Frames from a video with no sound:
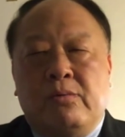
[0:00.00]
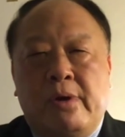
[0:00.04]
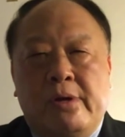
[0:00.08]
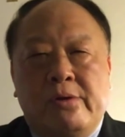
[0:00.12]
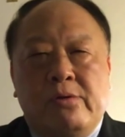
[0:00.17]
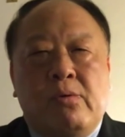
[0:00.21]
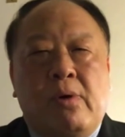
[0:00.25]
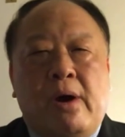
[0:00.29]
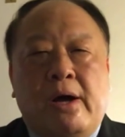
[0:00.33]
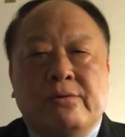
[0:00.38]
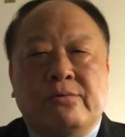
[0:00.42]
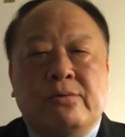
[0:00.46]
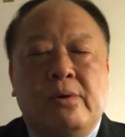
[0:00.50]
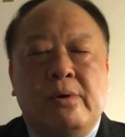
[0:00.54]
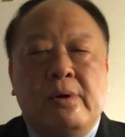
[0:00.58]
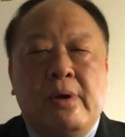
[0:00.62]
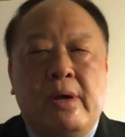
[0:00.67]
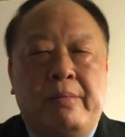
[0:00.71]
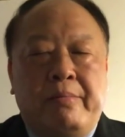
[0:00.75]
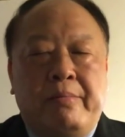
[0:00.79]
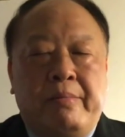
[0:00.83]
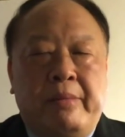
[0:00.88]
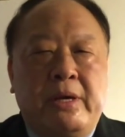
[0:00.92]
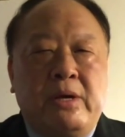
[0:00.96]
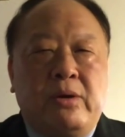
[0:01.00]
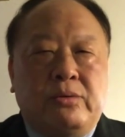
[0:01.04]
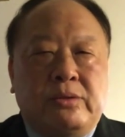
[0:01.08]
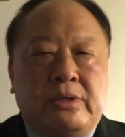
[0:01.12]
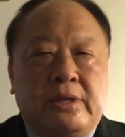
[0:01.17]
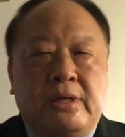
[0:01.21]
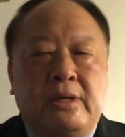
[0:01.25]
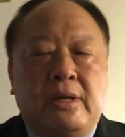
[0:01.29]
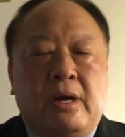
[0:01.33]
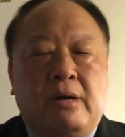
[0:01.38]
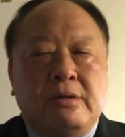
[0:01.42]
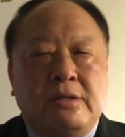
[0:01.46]
换句话说，没有
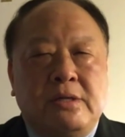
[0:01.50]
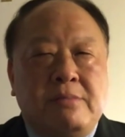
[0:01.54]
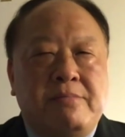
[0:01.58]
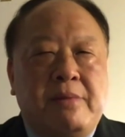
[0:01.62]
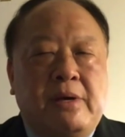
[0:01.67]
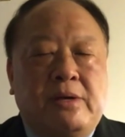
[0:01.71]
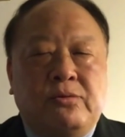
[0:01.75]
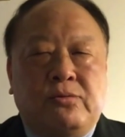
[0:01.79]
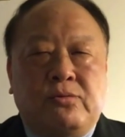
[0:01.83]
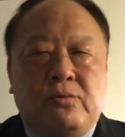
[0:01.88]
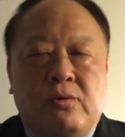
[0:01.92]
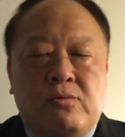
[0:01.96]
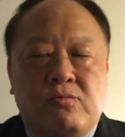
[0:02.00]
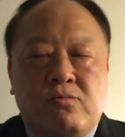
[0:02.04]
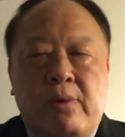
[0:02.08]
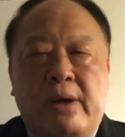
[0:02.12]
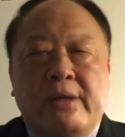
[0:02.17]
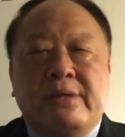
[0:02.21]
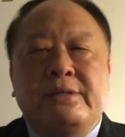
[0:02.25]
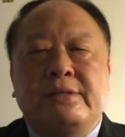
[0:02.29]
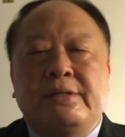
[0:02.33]
提到日本所关